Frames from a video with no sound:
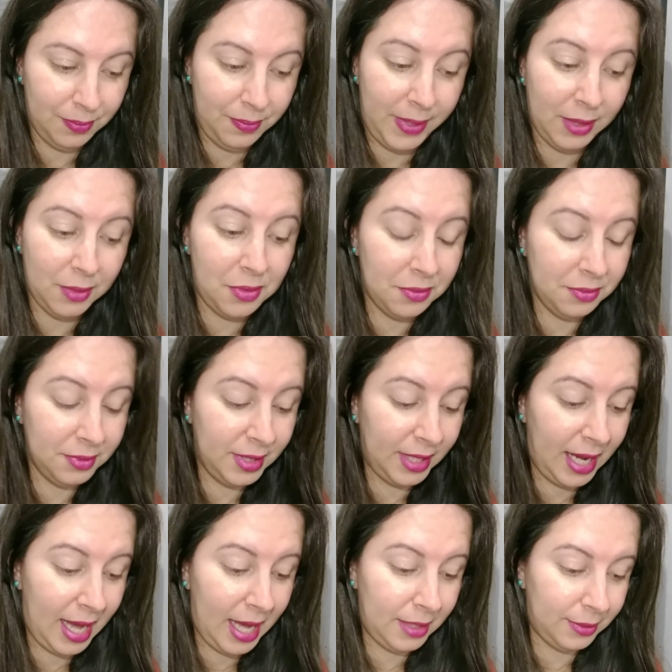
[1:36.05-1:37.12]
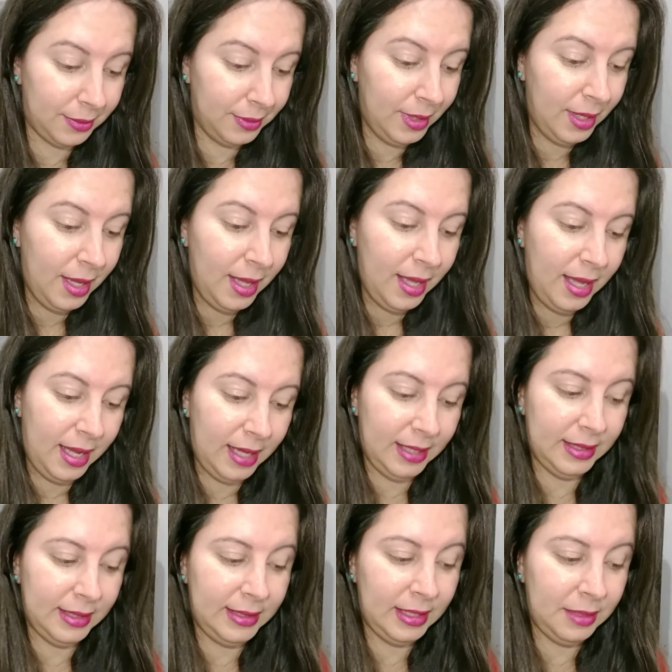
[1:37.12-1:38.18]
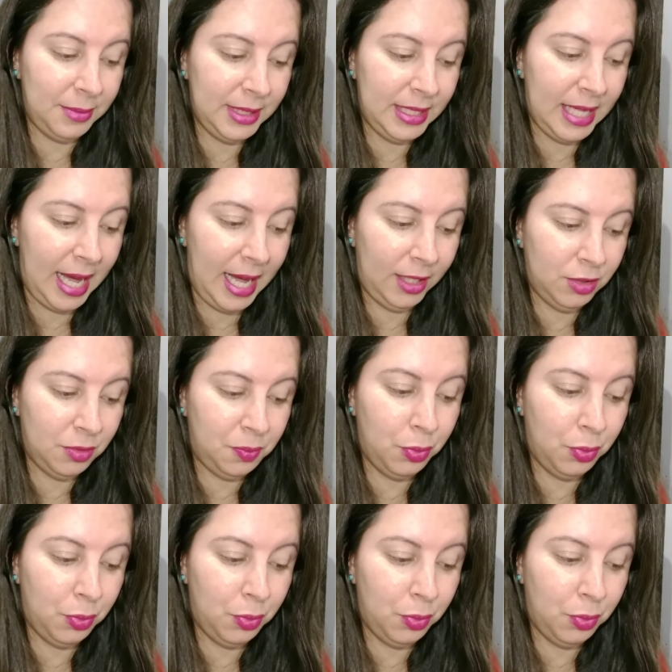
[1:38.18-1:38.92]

Pelo contrário, ele é determinado